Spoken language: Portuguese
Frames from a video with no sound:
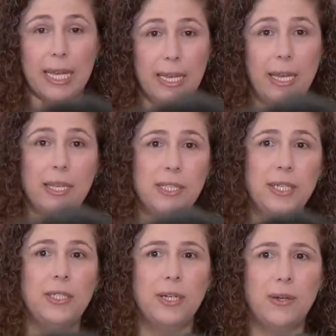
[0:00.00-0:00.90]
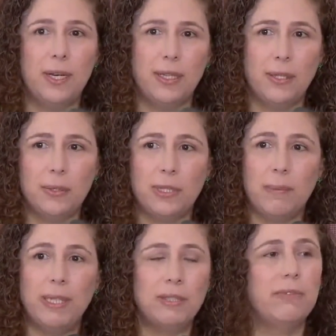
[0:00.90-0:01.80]
E a gente agora está
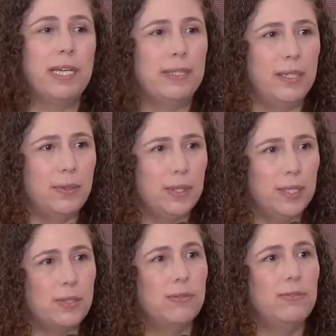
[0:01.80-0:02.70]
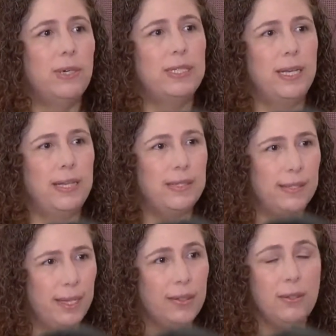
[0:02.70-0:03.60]
justamente invertendo isso,
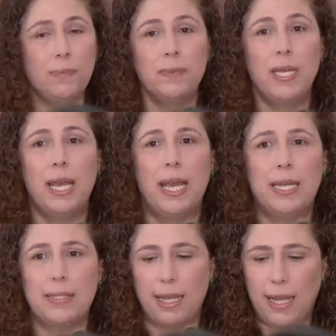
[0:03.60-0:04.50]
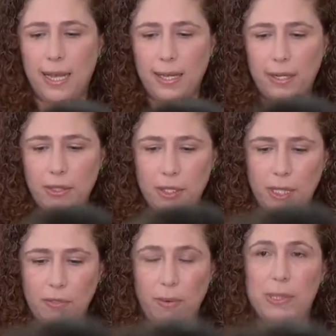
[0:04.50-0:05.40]
fortalecendo essa área de
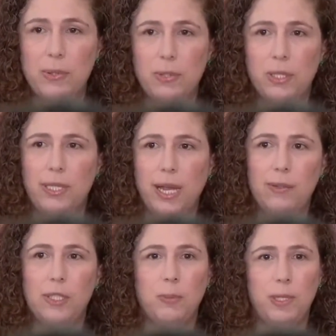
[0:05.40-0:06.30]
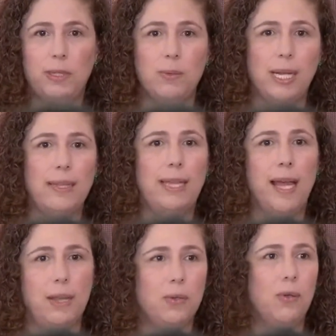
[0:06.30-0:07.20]
transformação digital, de a gente poder ter um
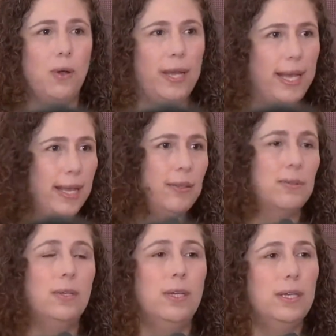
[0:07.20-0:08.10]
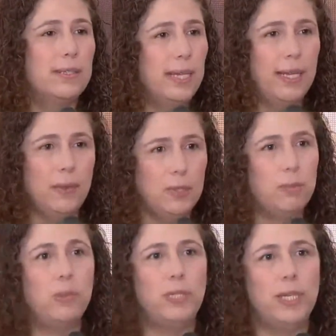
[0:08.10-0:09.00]
catálogo correto, sem nenhum
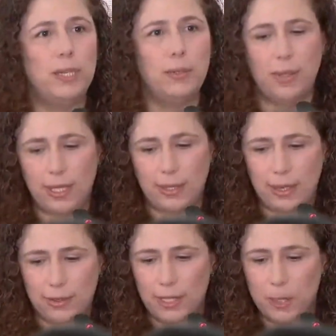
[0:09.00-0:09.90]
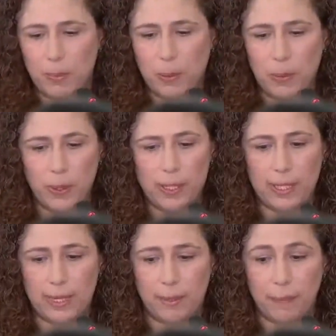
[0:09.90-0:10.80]
tipo de erro no catálogo da SPU,
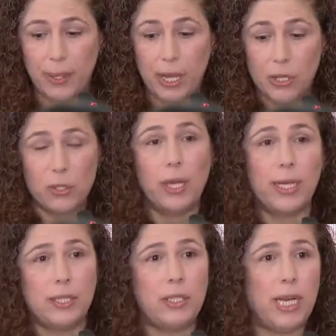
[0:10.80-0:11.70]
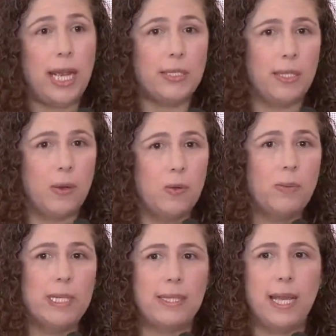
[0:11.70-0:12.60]
etc. Só que a gente acha que
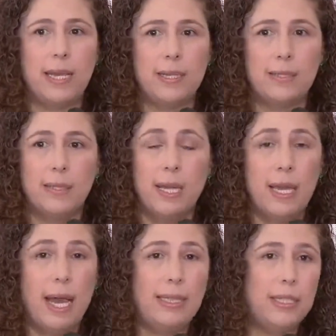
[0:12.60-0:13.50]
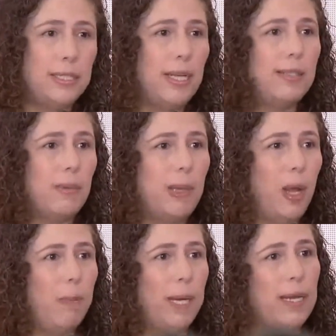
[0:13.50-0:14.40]
algumas áreas, a destinação
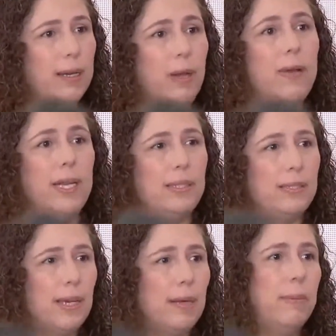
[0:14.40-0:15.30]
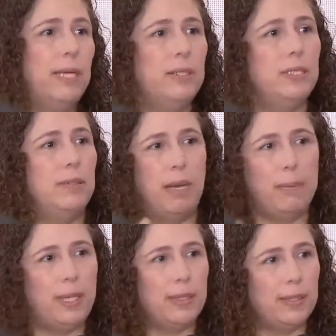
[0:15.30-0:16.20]
melhor para ela não é necessariamente
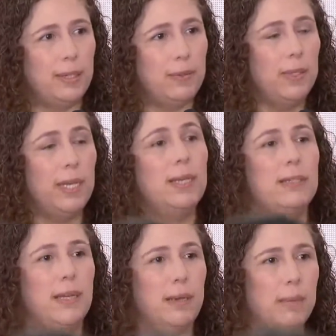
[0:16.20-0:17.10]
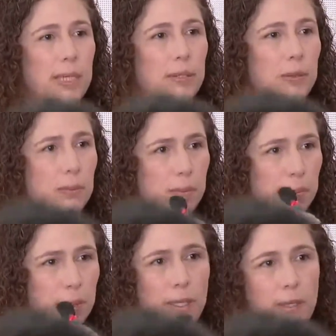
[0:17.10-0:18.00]
habitação, nem necessariamente
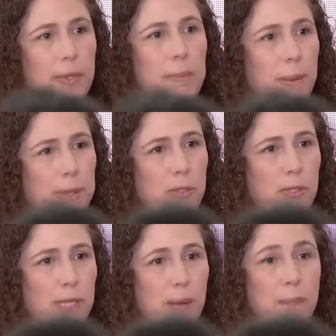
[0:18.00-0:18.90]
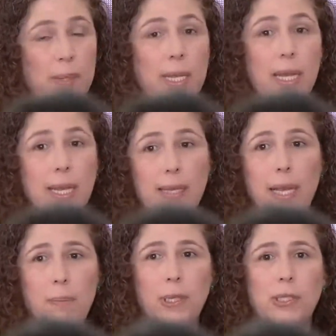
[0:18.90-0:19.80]
uma, um equipamento social. E
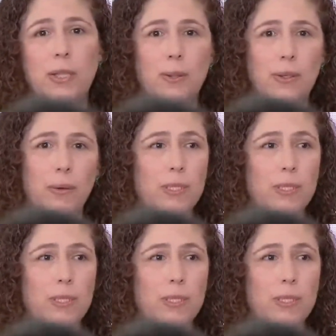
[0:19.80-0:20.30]
ela pode estar num local